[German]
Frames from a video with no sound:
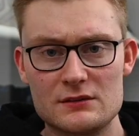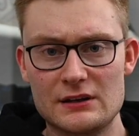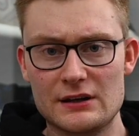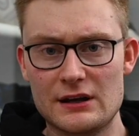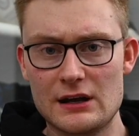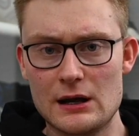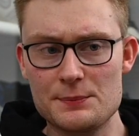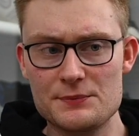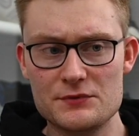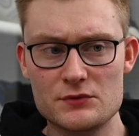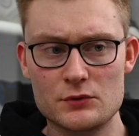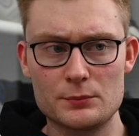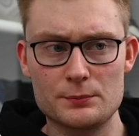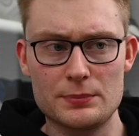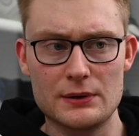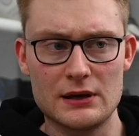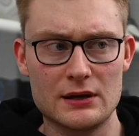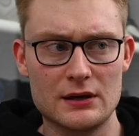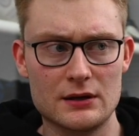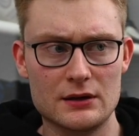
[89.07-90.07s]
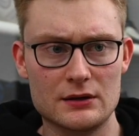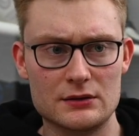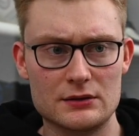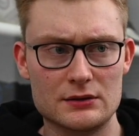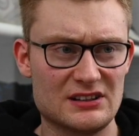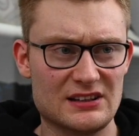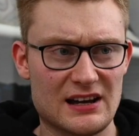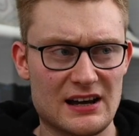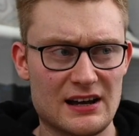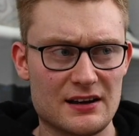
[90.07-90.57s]
Da gab es so ein paar,
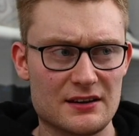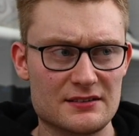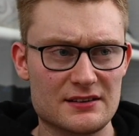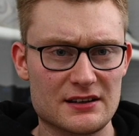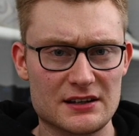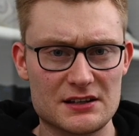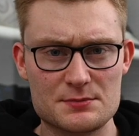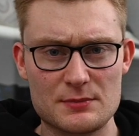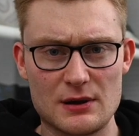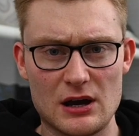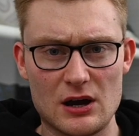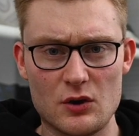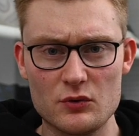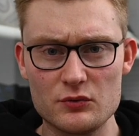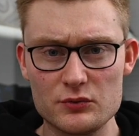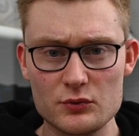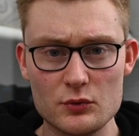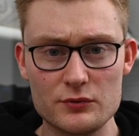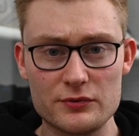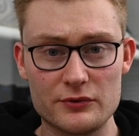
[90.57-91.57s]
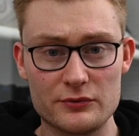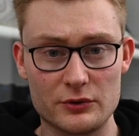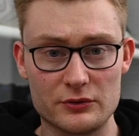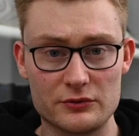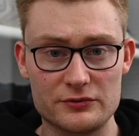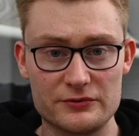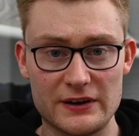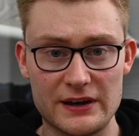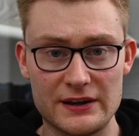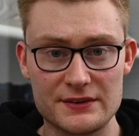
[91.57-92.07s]
ja, sage ich mal, Aufrufe von
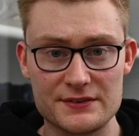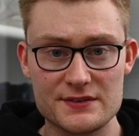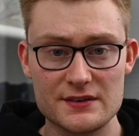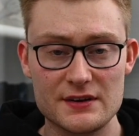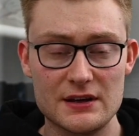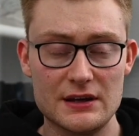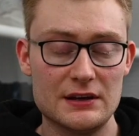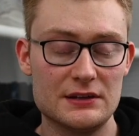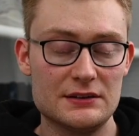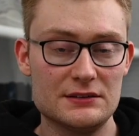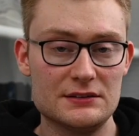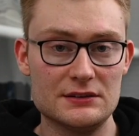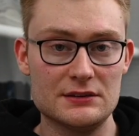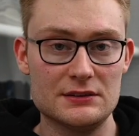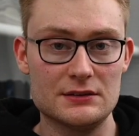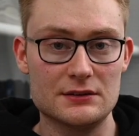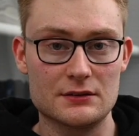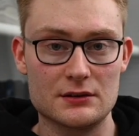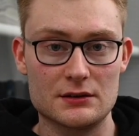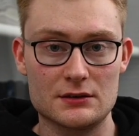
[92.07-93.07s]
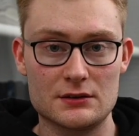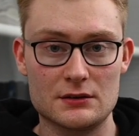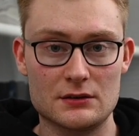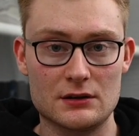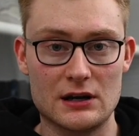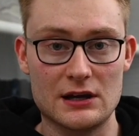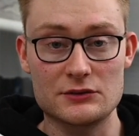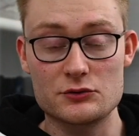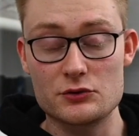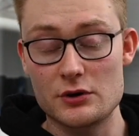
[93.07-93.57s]
Fans, die äh,
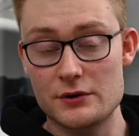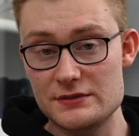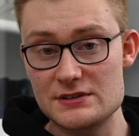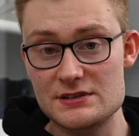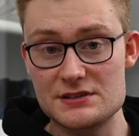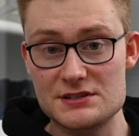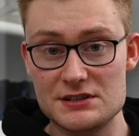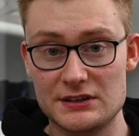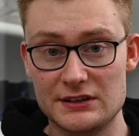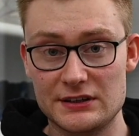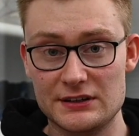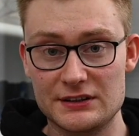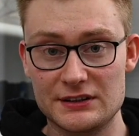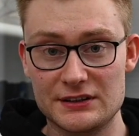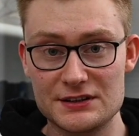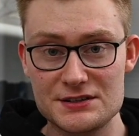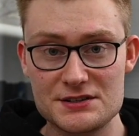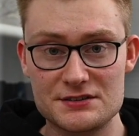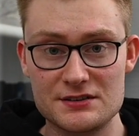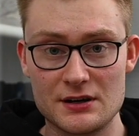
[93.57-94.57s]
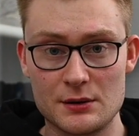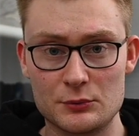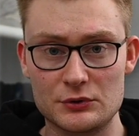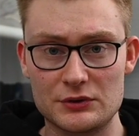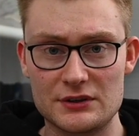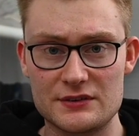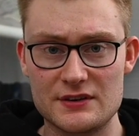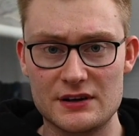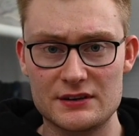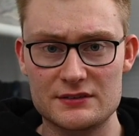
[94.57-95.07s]
an Travis sich direkt gerichtet haben und
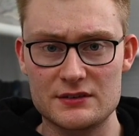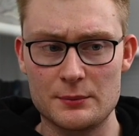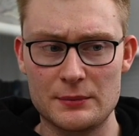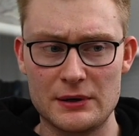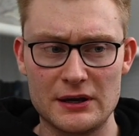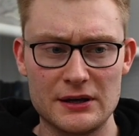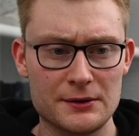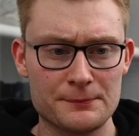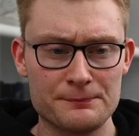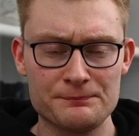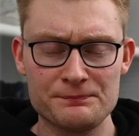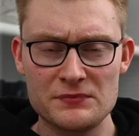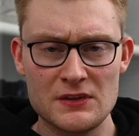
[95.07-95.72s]
gesagt haben, hey,